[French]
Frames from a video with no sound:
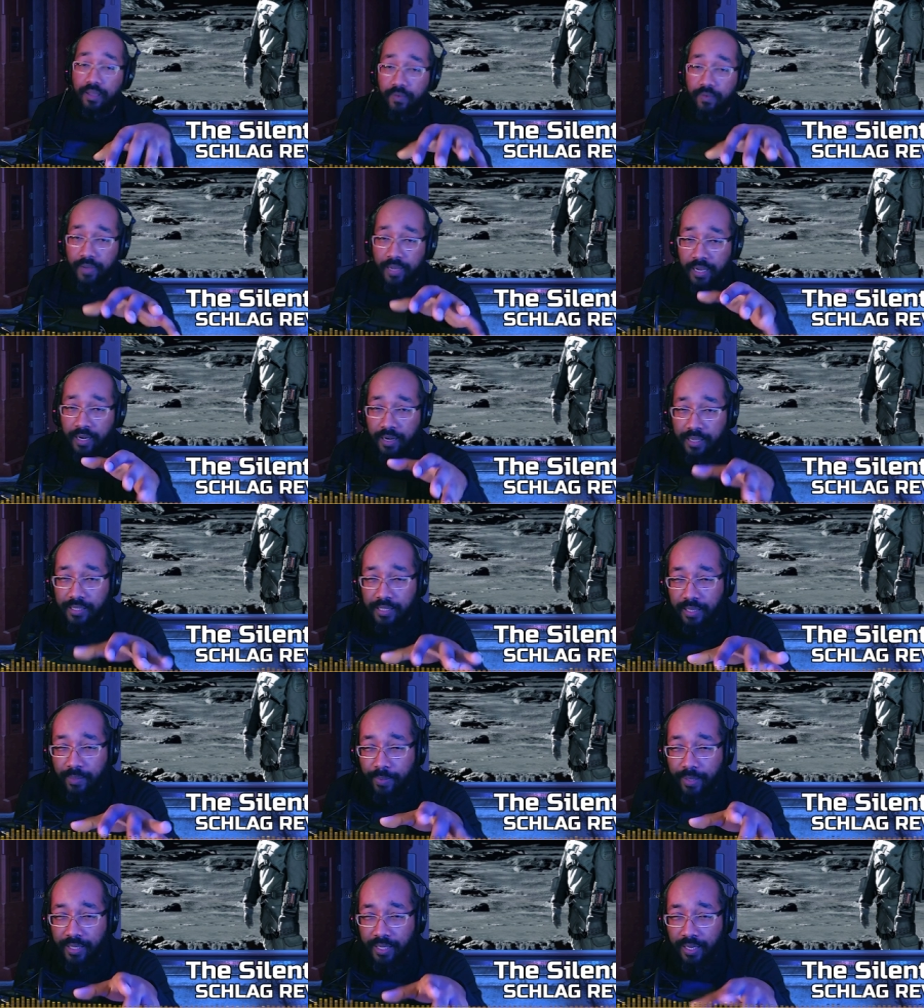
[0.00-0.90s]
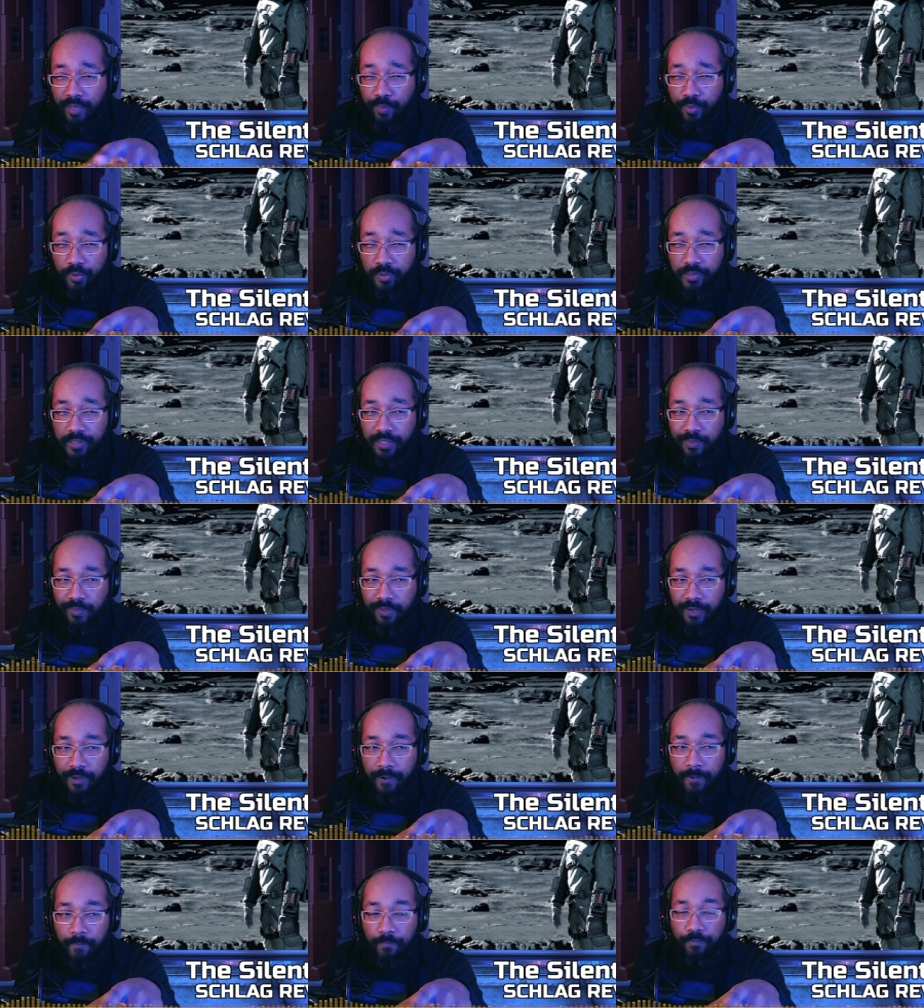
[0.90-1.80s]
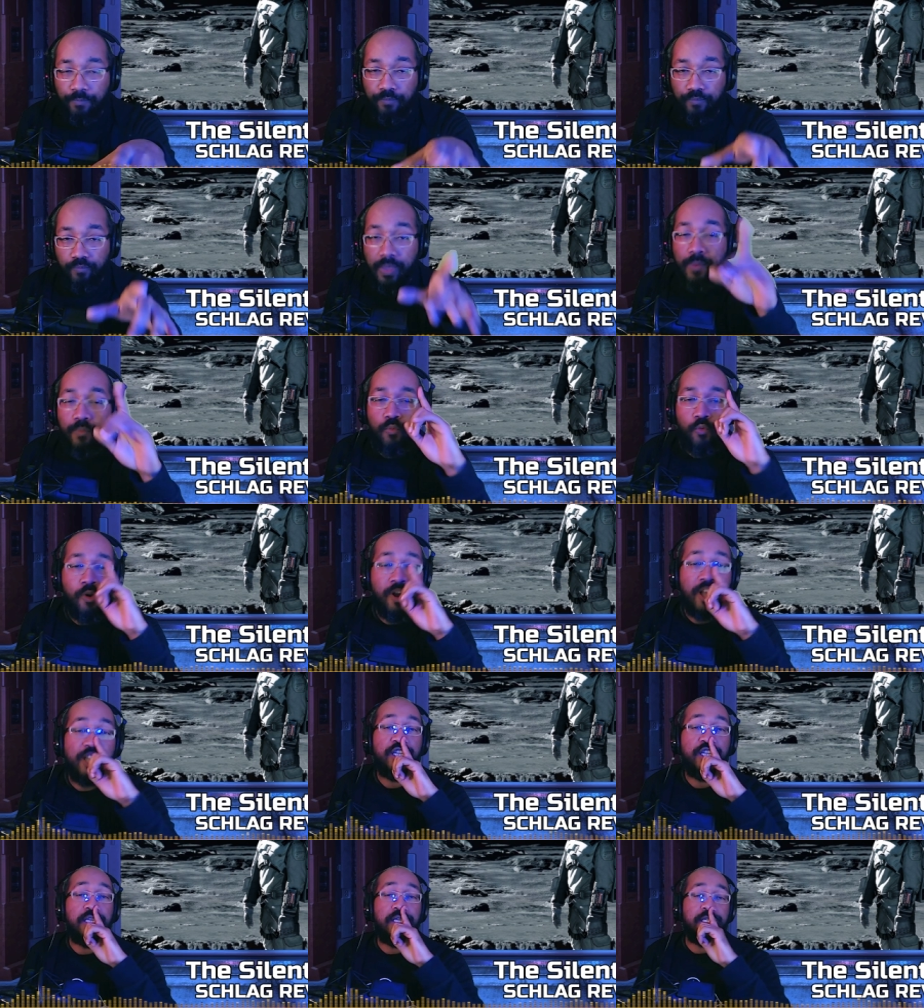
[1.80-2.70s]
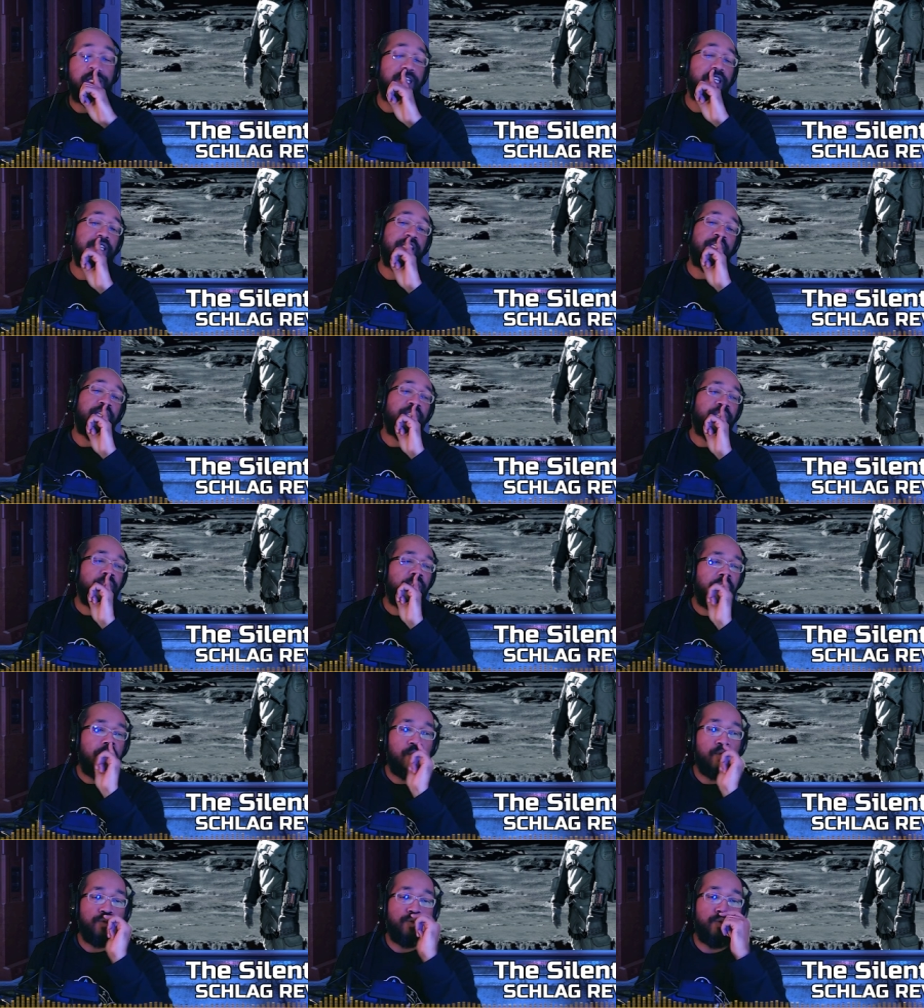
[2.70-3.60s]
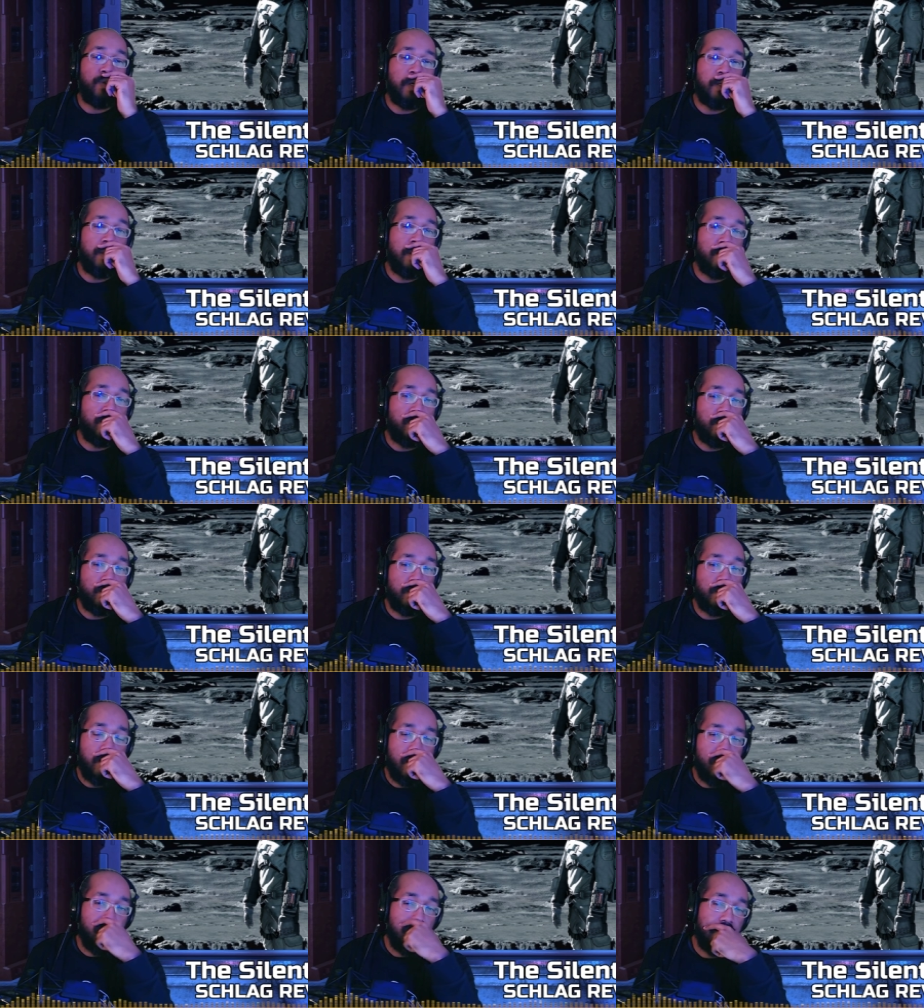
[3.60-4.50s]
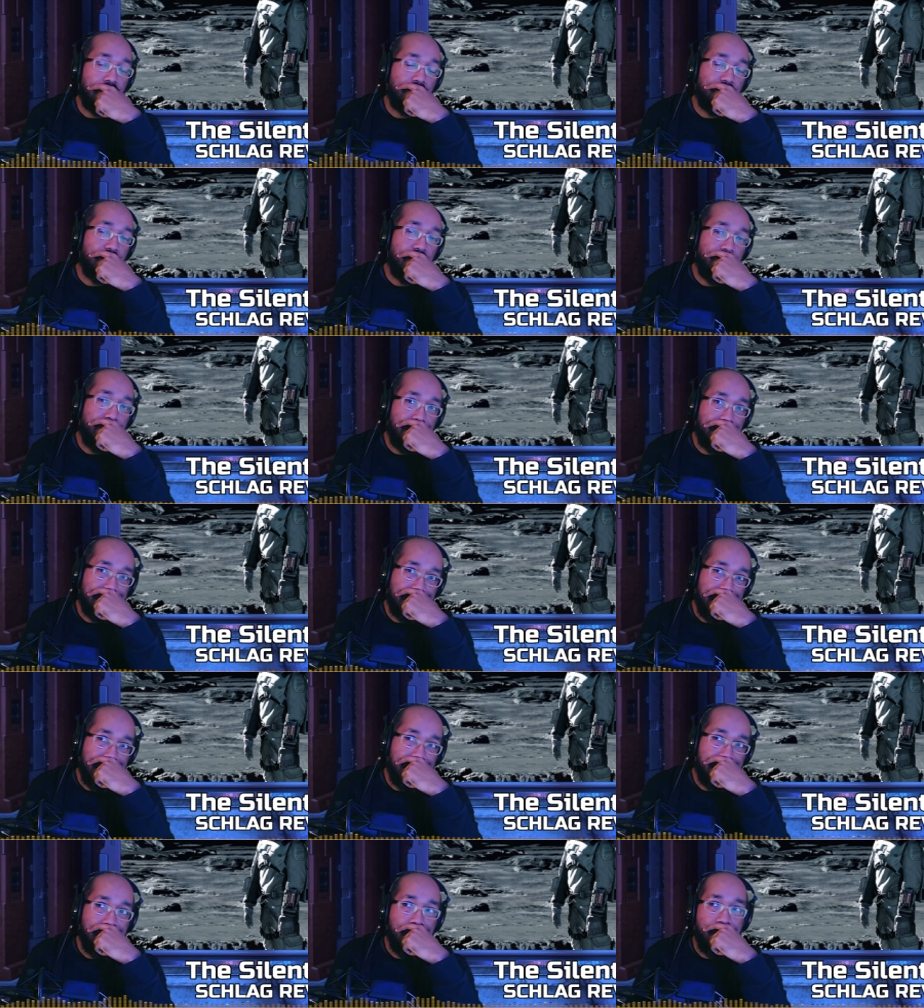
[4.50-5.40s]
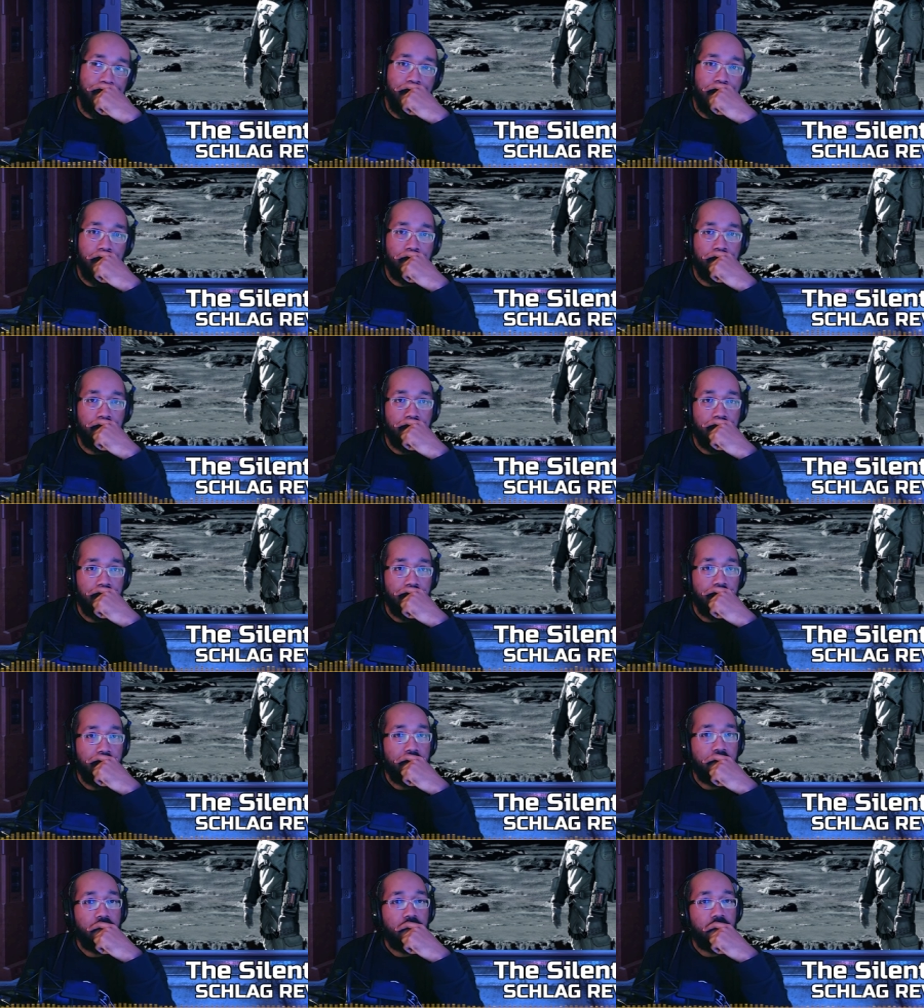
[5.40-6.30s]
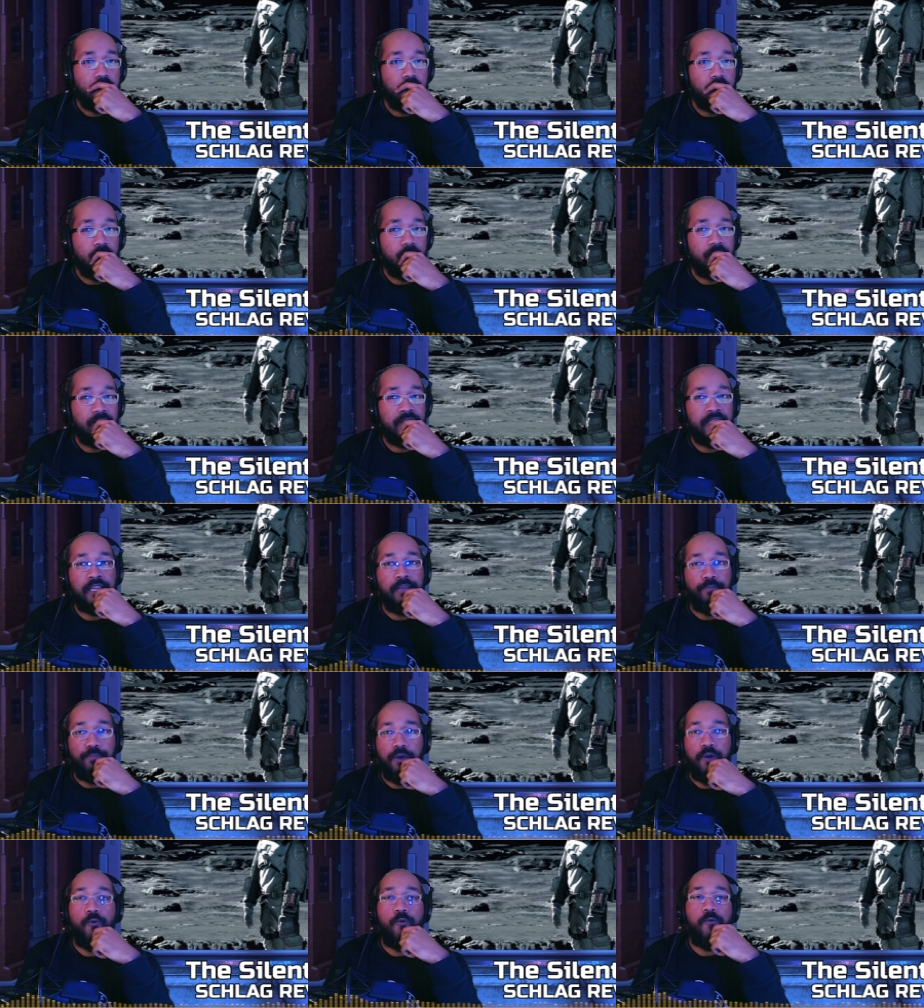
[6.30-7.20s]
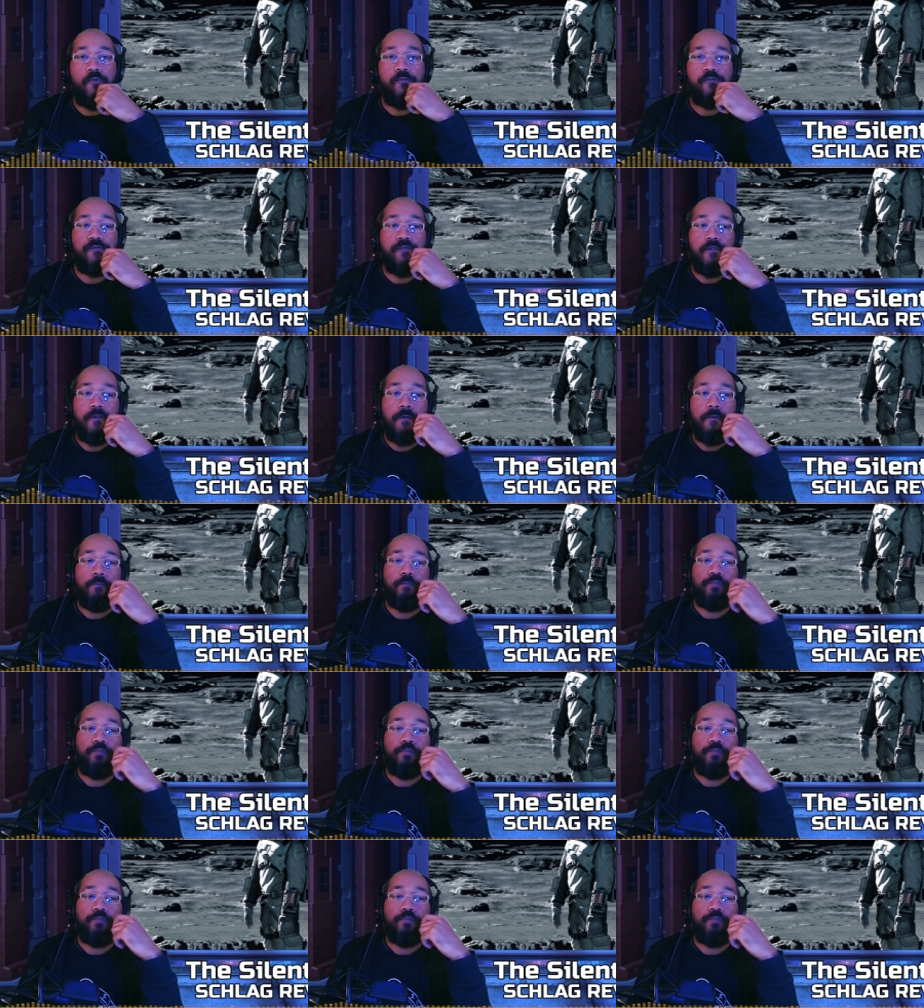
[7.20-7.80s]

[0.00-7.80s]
ah ouais là c'est pas très plausible. Même moi j'ai été trigger sur certains trucs. J'étais en mode ouais, mais ça quand même euh, c'est pas ouf.